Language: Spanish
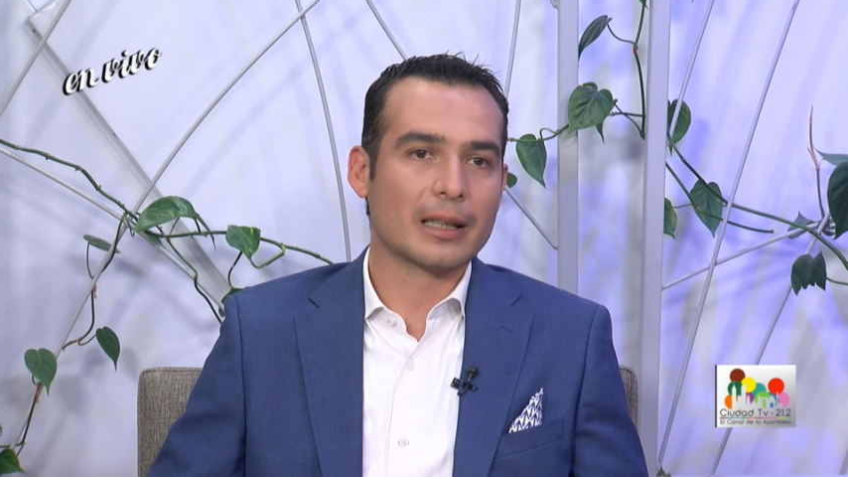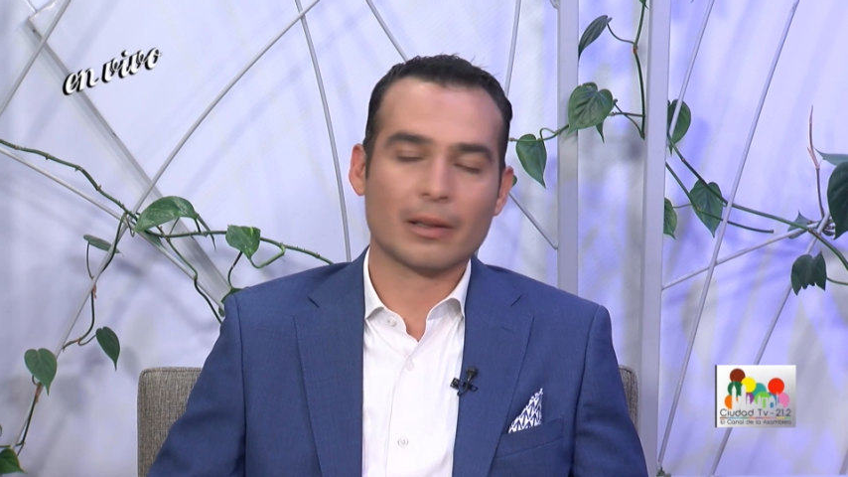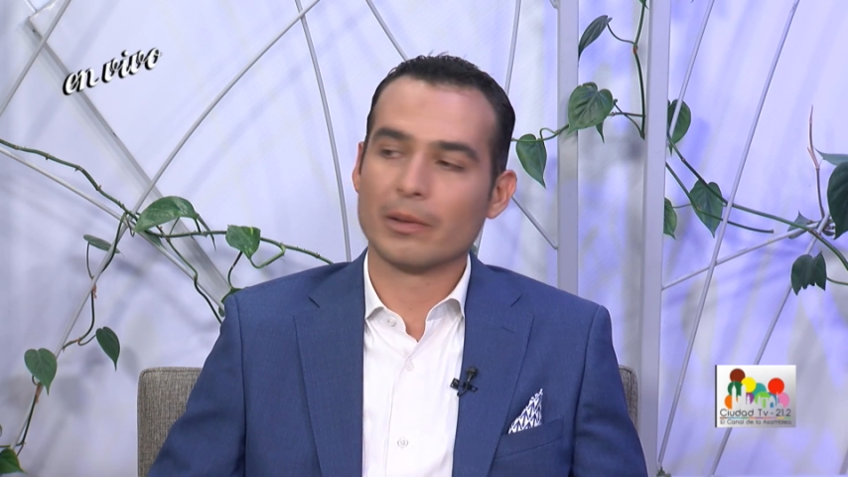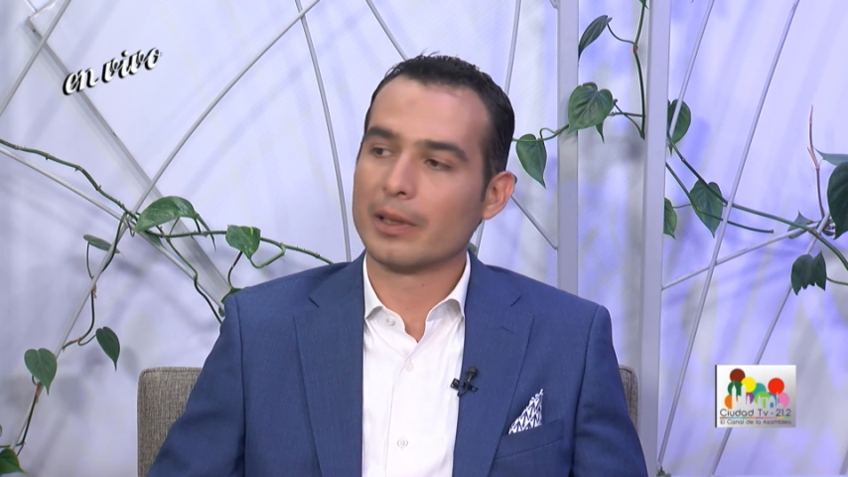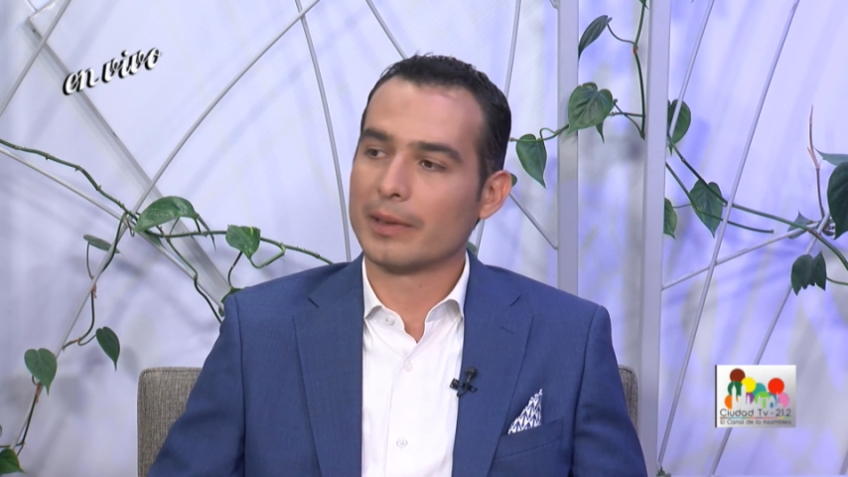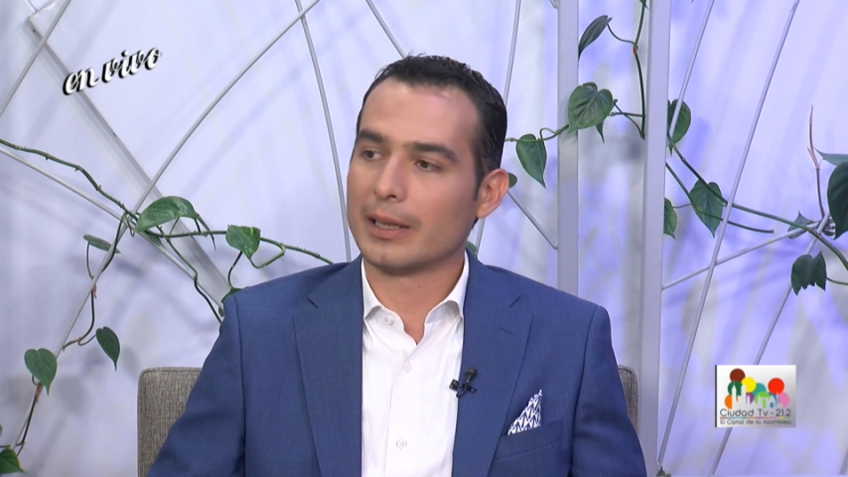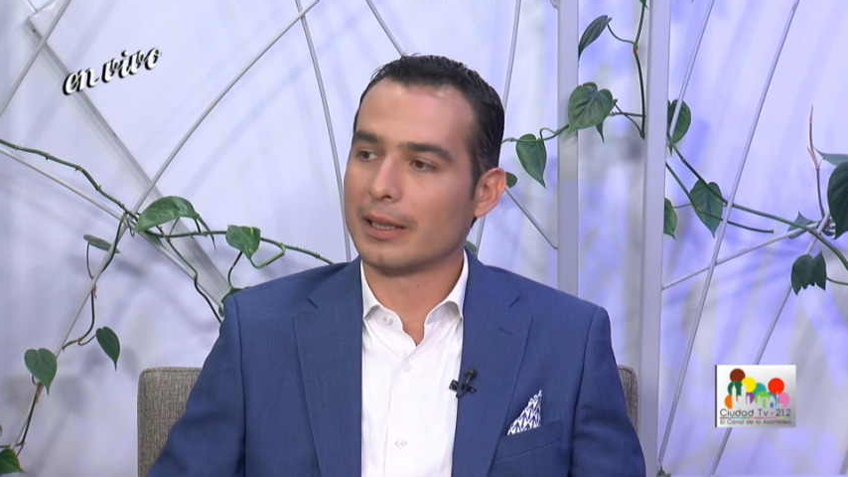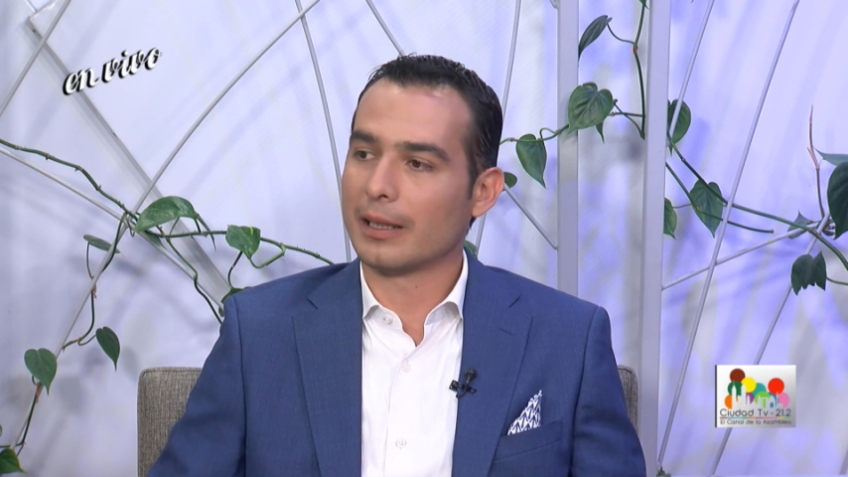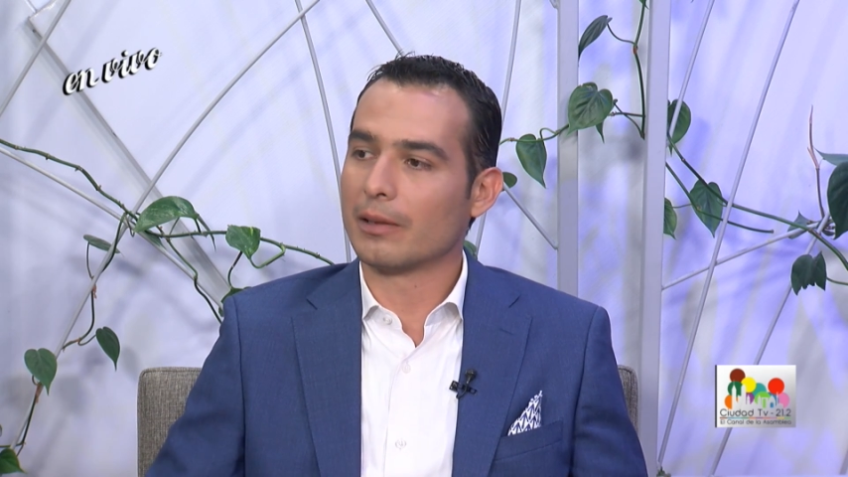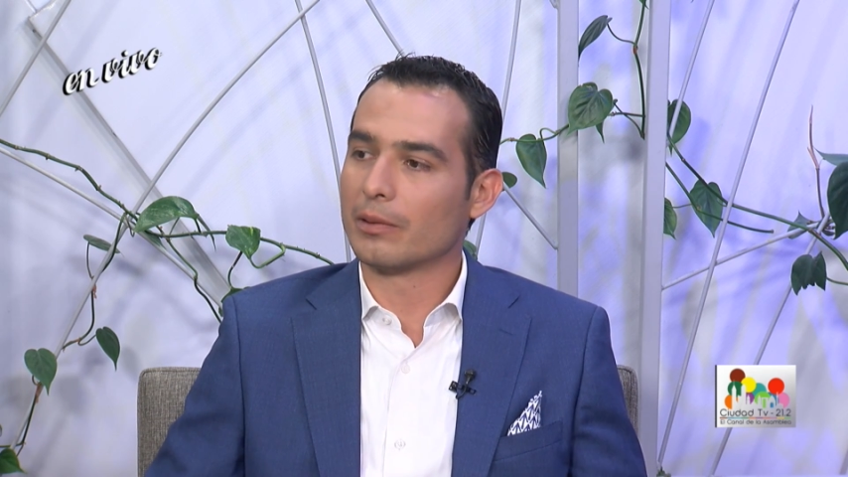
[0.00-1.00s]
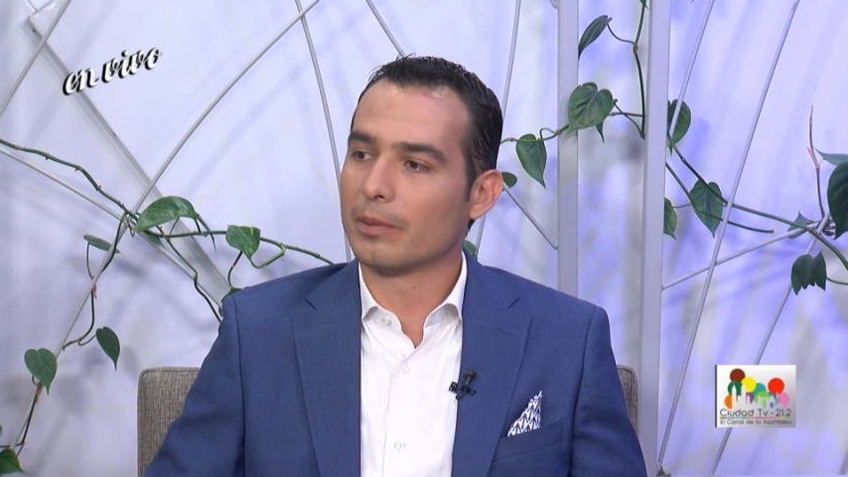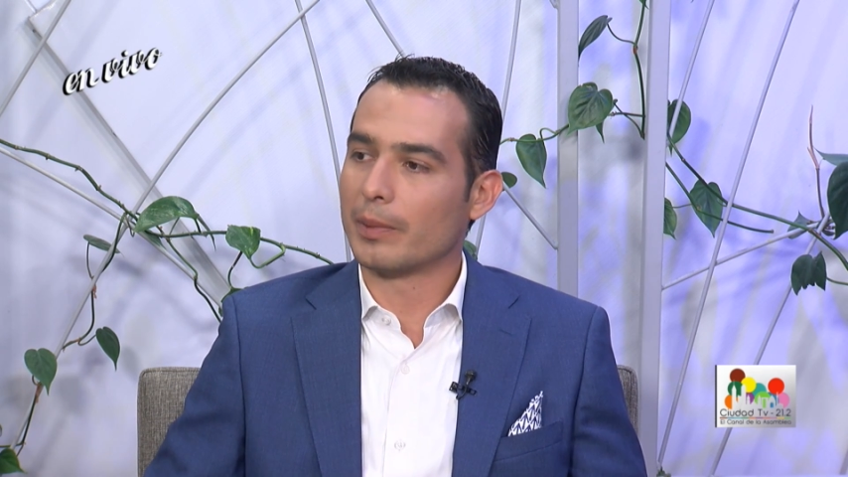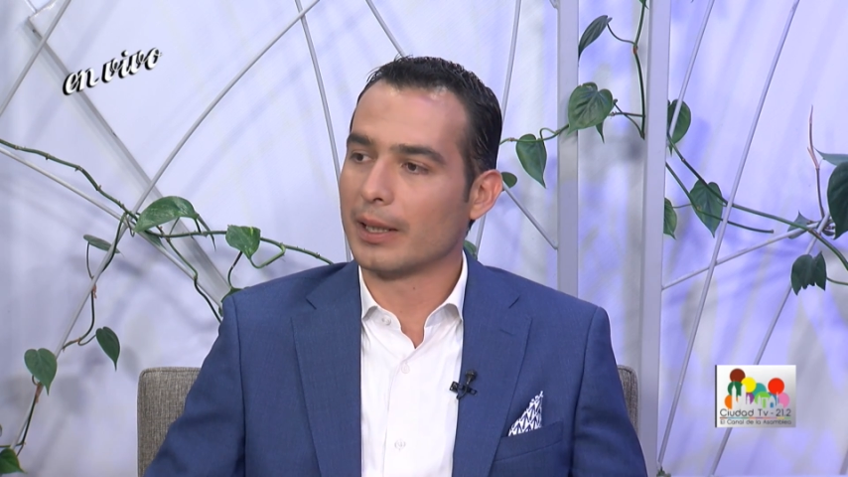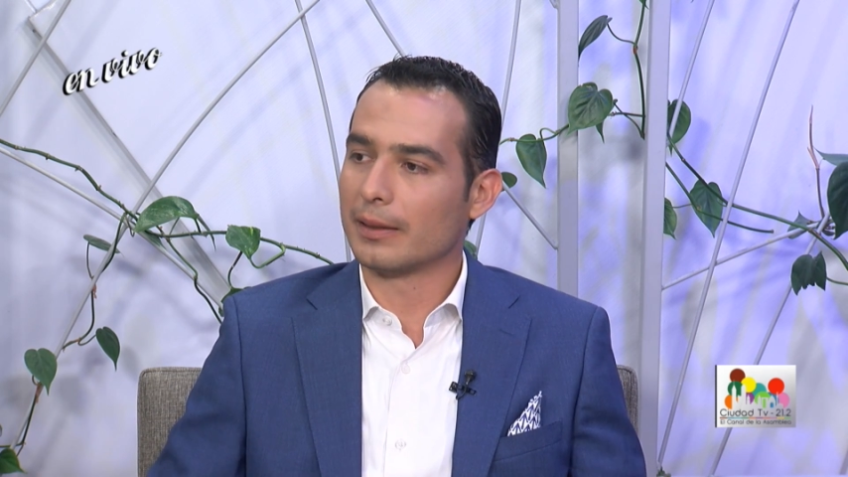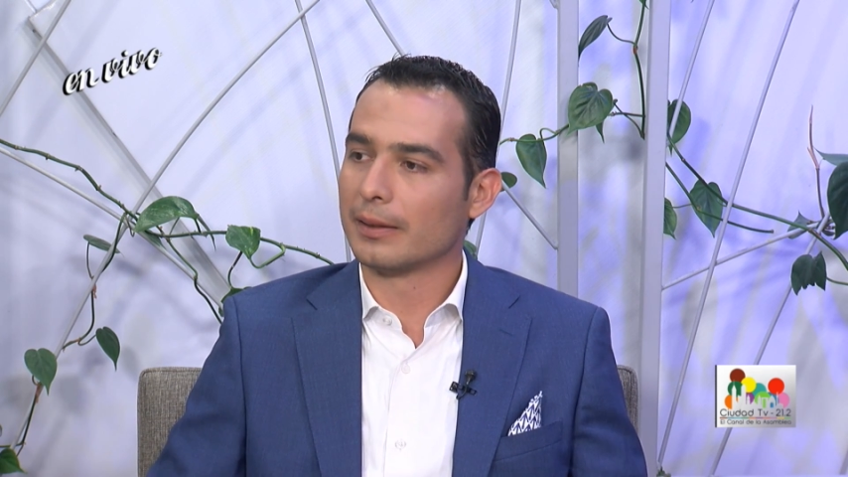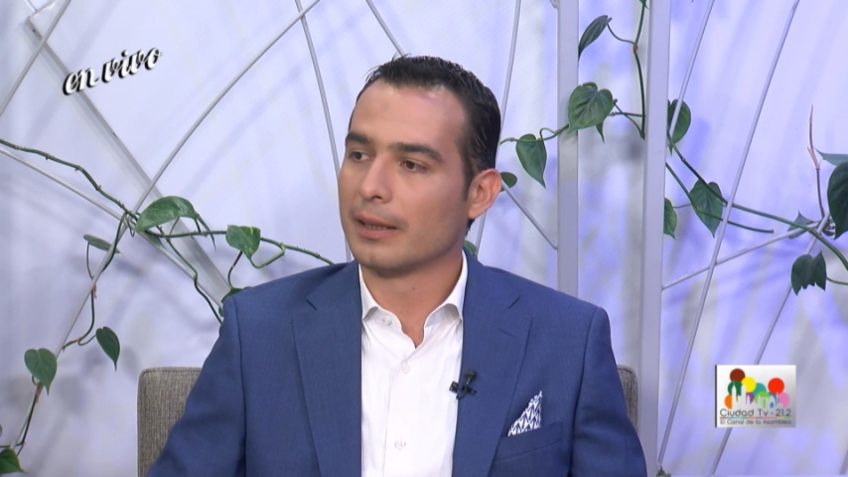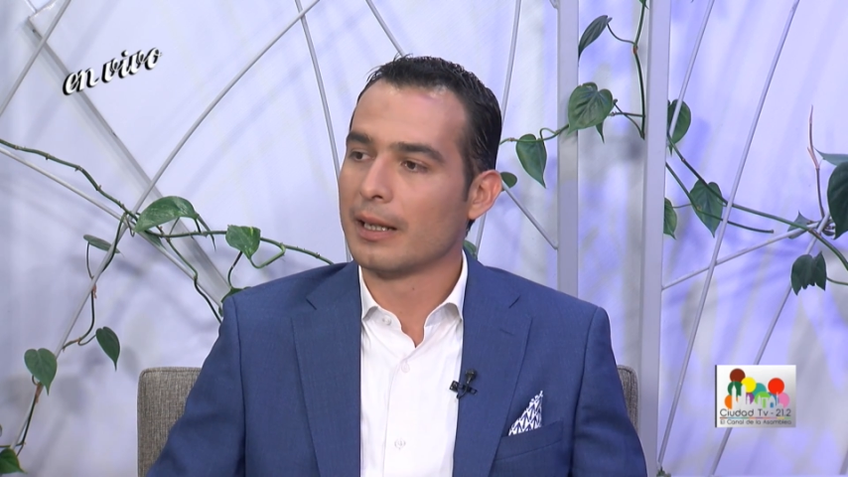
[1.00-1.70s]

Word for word: que luego debe de tener uno para,